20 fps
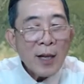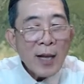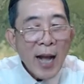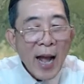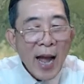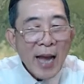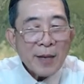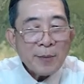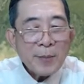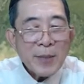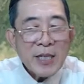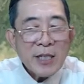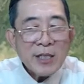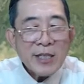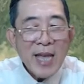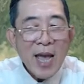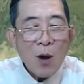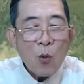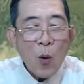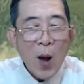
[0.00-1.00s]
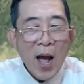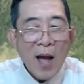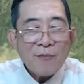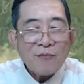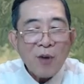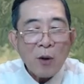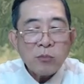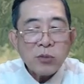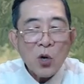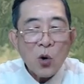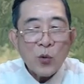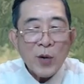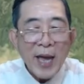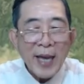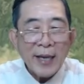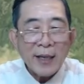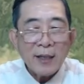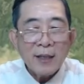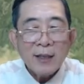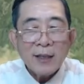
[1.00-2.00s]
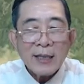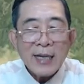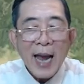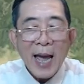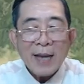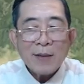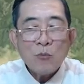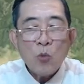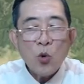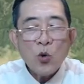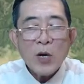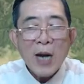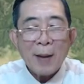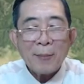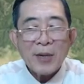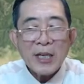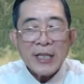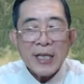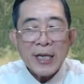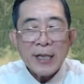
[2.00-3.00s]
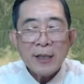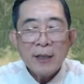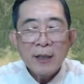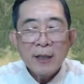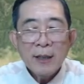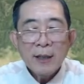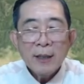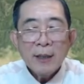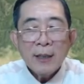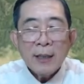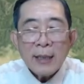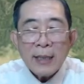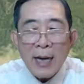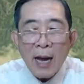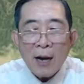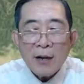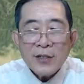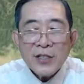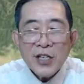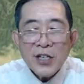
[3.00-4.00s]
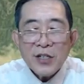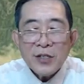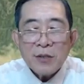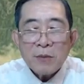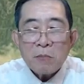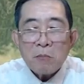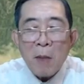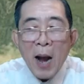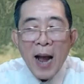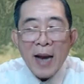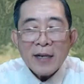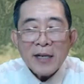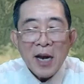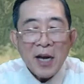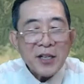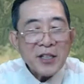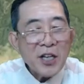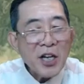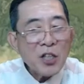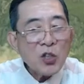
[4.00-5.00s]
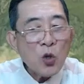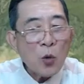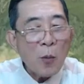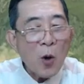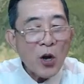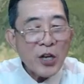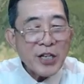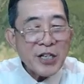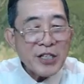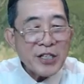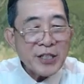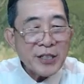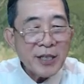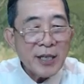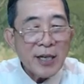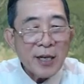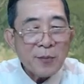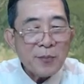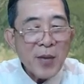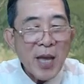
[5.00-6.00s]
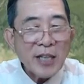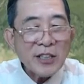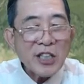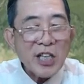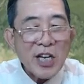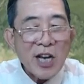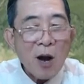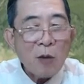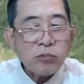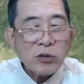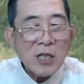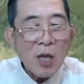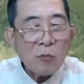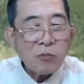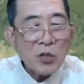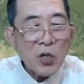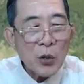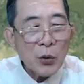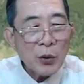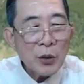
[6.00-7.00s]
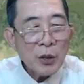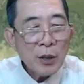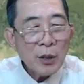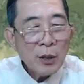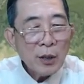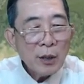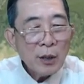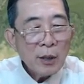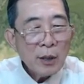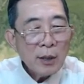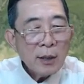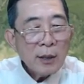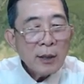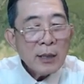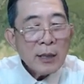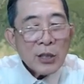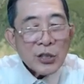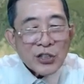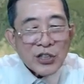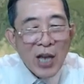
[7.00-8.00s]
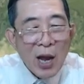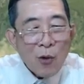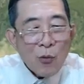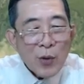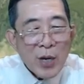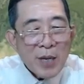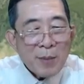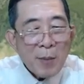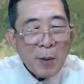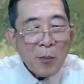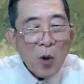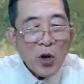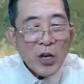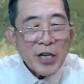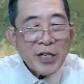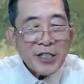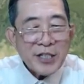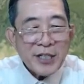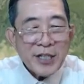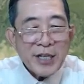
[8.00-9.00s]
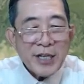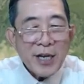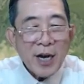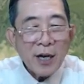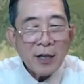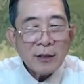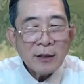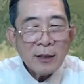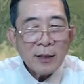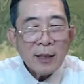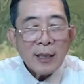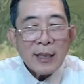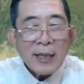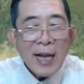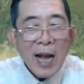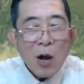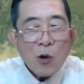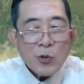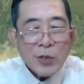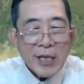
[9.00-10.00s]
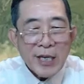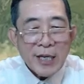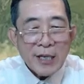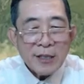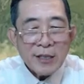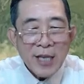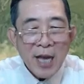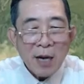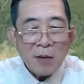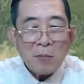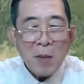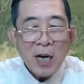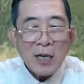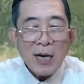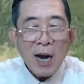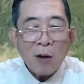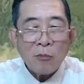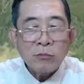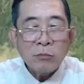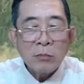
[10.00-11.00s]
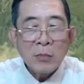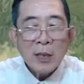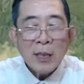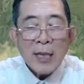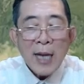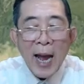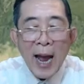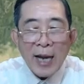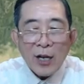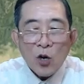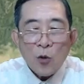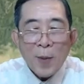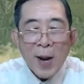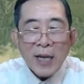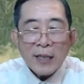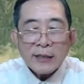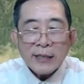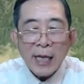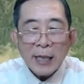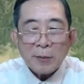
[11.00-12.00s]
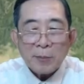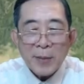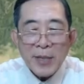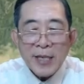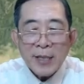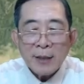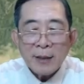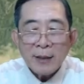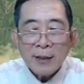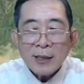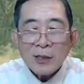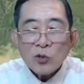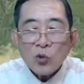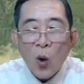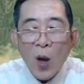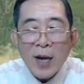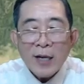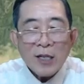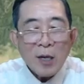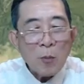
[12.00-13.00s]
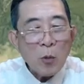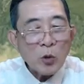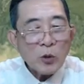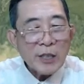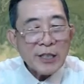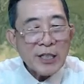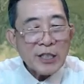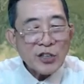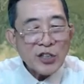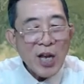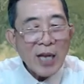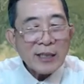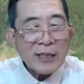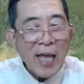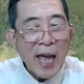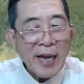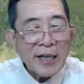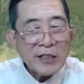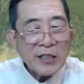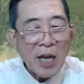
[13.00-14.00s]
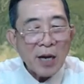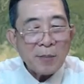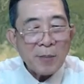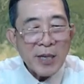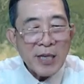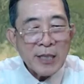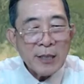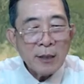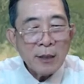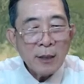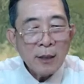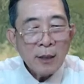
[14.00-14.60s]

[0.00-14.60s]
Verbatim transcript: Ai biết gia quả phong đô này lại muốn làm cái gì? Lỡ như bán lợi ích của mọi người, vậy thì không xong rồi. Sau khi mà mọi người đi hết, Cao Diễn vẫn bất động, hai con mắt xanh biếc toát ra một tia sắc thái thần bí.